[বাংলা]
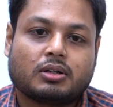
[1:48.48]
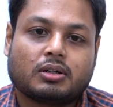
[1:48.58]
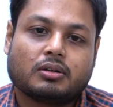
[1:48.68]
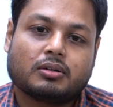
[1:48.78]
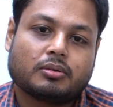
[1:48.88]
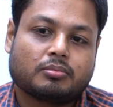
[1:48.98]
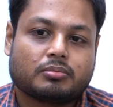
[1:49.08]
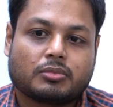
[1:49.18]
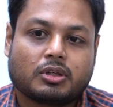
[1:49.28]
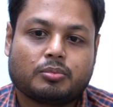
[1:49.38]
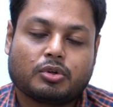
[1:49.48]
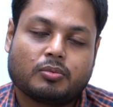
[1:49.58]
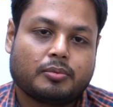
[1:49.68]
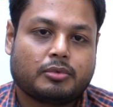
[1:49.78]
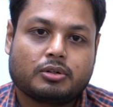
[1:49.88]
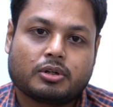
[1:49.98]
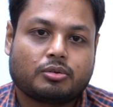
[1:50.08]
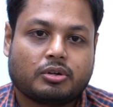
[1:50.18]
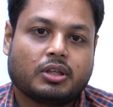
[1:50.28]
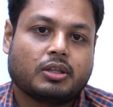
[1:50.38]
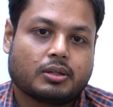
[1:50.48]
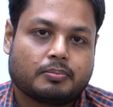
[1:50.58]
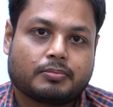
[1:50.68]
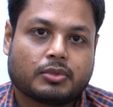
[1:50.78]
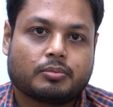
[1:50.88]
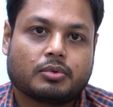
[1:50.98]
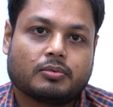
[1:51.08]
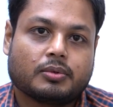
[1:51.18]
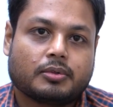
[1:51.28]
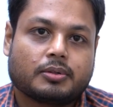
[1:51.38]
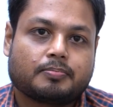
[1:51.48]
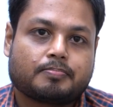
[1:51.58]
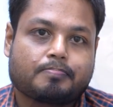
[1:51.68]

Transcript: আর এই প্রবলেমটাও এখন নেই প্রবলেমটা